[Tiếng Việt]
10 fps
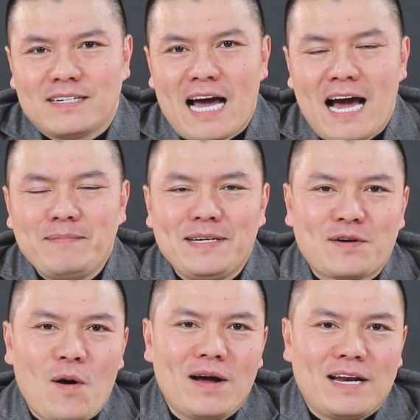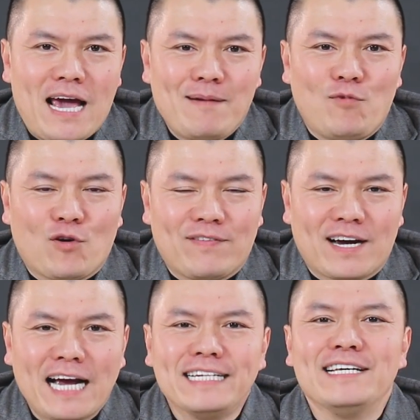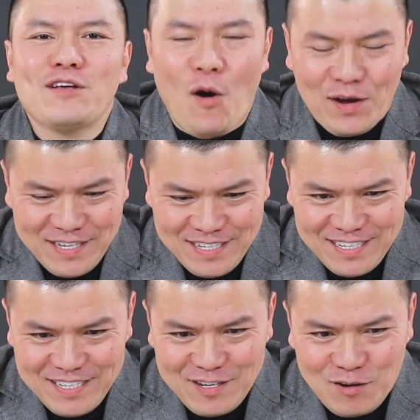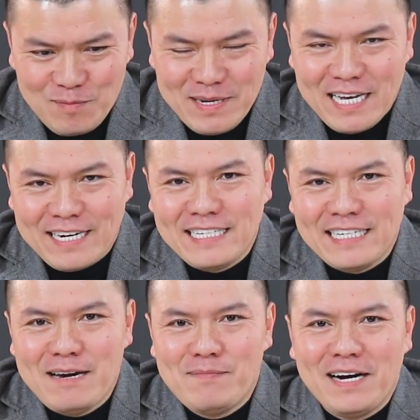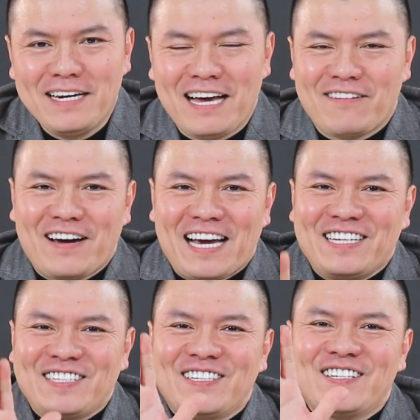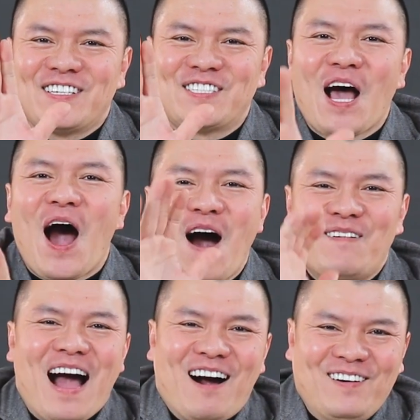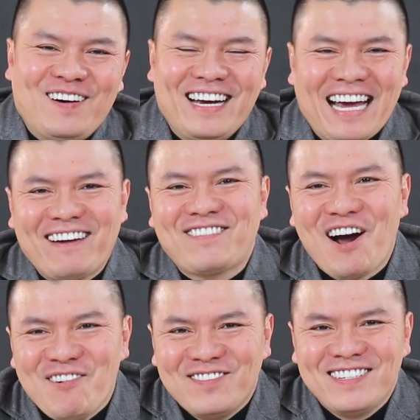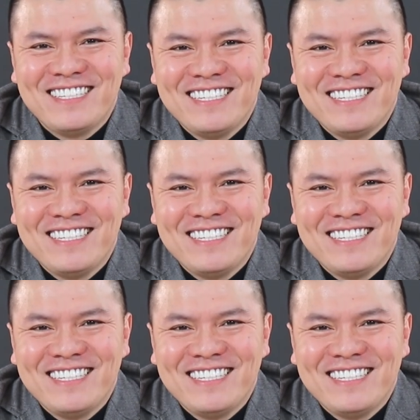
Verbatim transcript: đã bị coi là f1 và khênh đi rồi còn bây giờ định nghĩa mới là phải sờ vào f 0